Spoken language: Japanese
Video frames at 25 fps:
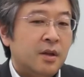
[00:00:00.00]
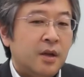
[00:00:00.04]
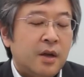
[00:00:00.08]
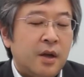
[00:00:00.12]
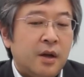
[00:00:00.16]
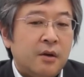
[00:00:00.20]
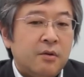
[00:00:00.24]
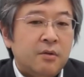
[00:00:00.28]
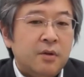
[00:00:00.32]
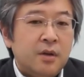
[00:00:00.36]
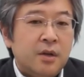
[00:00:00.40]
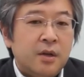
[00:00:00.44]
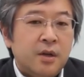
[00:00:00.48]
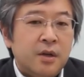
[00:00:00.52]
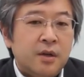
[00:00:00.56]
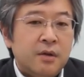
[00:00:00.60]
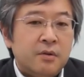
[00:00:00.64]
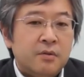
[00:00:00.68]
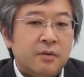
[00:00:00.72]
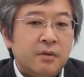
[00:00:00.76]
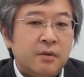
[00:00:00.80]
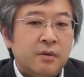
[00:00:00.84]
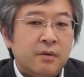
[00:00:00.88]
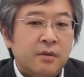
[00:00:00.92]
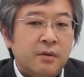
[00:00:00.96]
で、逆に
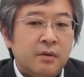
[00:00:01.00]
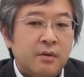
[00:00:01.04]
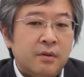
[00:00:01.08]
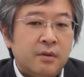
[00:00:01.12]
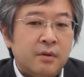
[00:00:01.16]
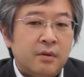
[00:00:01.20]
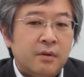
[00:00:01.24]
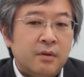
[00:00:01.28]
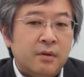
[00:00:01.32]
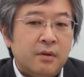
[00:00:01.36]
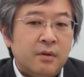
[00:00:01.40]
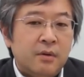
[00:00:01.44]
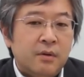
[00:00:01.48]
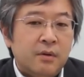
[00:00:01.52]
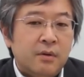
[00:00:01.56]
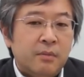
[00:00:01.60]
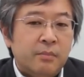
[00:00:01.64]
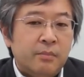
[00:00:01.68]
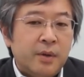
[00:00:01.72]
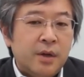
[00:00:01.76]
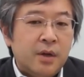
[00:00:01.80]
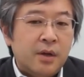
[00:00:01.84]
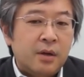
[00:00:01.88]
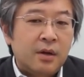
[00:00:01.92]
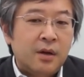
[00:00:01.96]
その
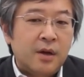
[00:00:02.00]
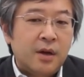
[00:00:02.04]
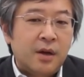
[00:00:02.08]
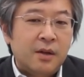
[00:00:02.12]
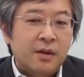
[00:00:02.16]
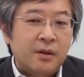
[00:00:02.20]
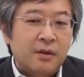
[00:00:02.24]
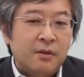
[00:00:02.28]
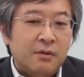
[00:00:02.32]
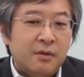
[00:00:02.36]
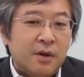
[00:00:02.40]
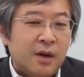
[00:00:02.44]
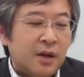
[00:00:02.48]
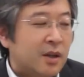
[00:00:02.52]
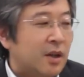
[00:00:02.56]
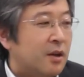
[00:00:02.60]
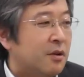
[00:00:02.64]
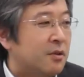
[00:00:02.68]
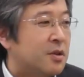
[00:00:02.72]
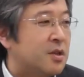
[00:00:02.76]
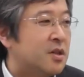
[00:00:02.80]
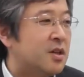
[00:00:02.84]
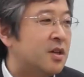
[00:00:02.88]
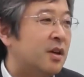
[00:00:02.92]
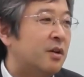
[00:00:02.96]
民間の方
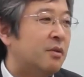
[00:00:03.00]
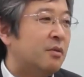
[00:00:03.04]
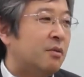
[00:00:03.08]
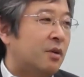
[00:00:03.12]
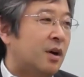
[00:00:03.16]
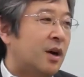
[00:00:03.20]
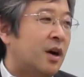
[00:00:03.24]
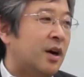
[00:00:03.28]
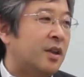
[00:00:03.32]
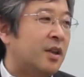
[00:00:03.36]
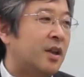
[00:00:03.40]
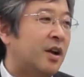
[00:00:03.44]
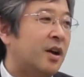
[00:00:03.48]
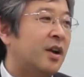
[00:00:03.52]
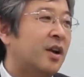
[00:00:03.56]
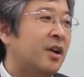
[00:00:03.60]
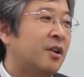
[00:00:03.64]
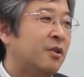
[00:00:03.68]
の知恵を借りていかな